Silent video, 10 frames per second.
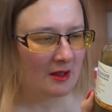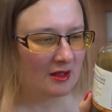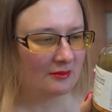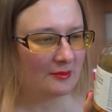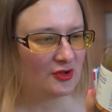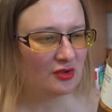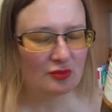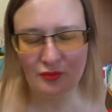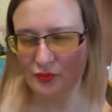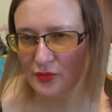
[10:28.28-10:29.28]
И вообще
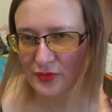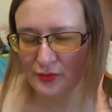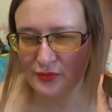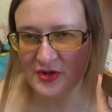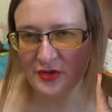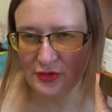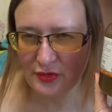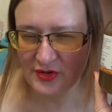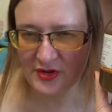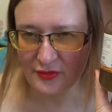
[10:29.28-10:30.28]
вот у всех
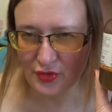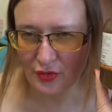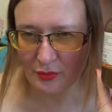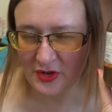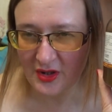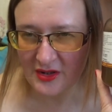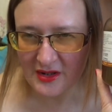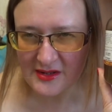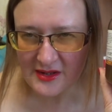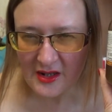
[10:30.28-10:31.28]
трех средств, что у меня
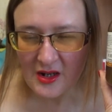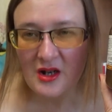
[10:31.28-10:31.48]
есть,